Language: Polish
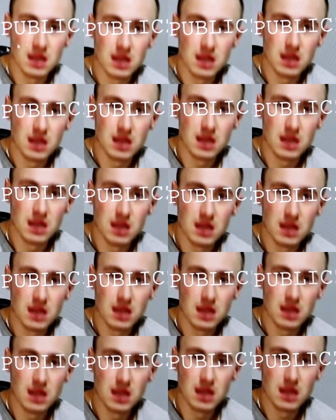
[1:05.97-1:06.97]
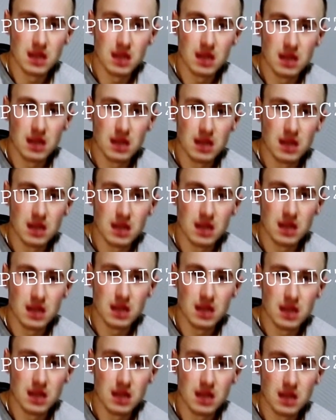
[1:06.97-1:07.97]
publicznie,
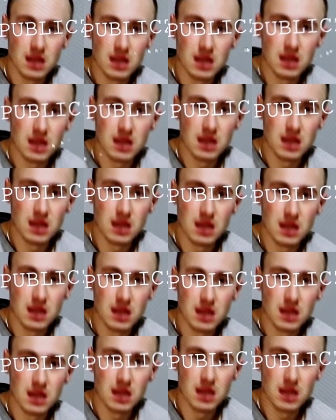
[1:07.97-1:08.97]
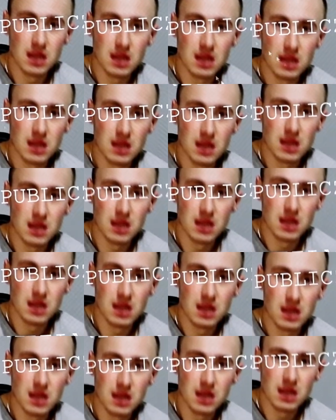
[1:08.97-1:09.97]
E, skomentować i polajkować, nie?
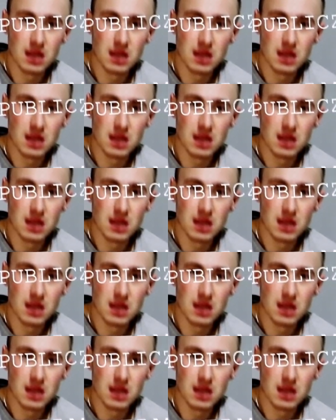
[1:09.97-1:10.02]
Także